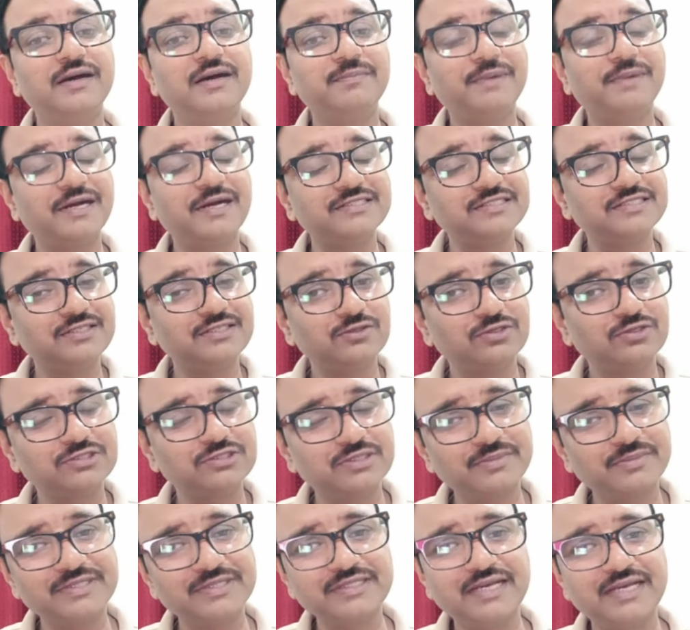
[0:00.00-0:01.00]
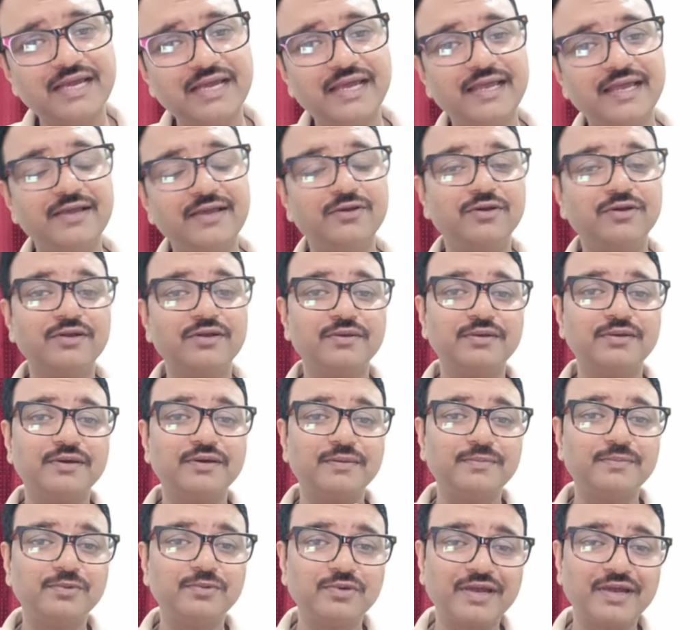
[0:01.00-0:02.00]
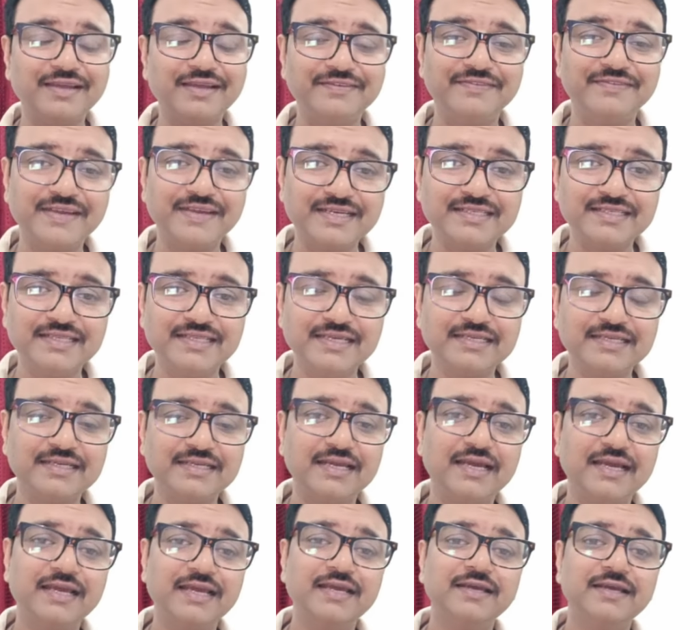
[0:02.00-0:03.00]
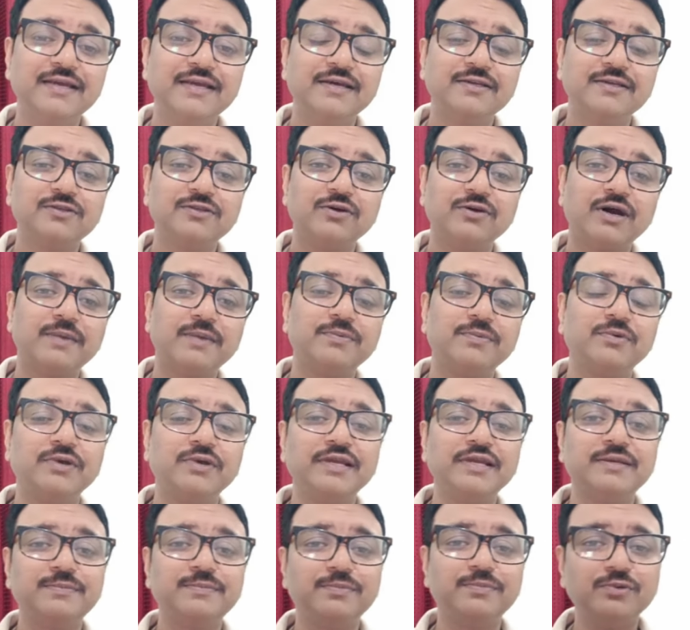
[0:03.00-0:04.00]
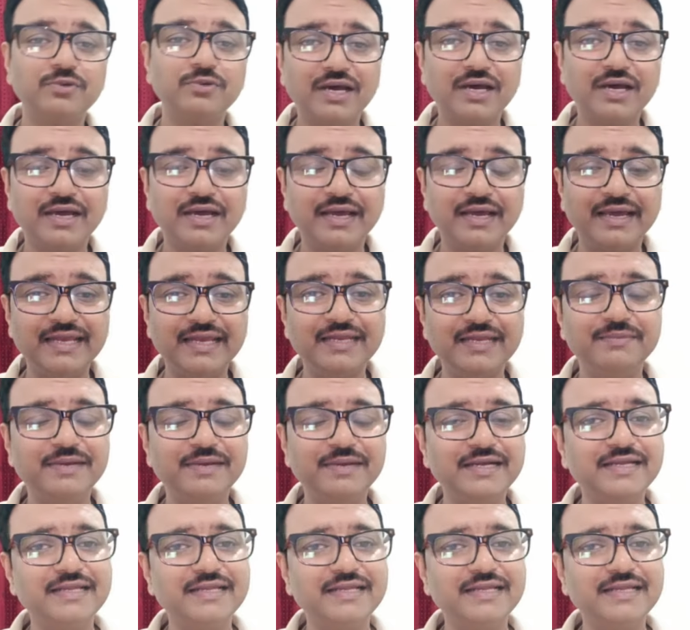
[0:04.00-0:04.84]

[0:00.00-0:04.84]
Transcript: पाचन को समझना है और पूरा इफेक्ट देखना है तो आपको एक पूरा एलिमेंट्री